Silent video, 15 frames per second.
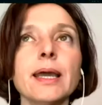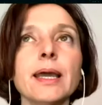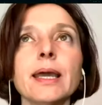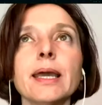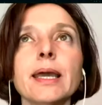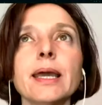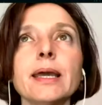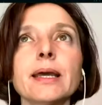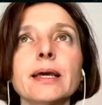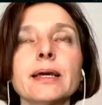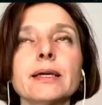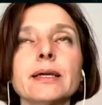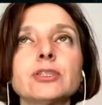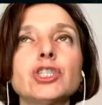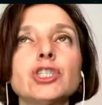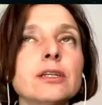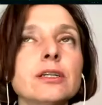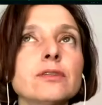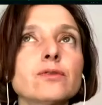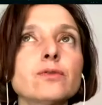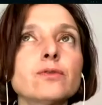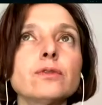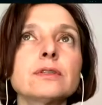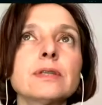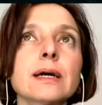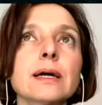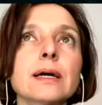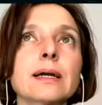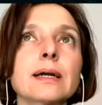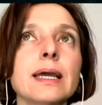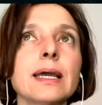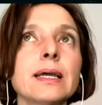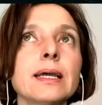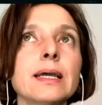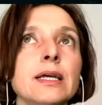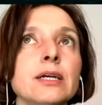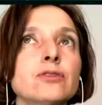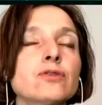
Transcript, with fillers: e eh, ci risulta che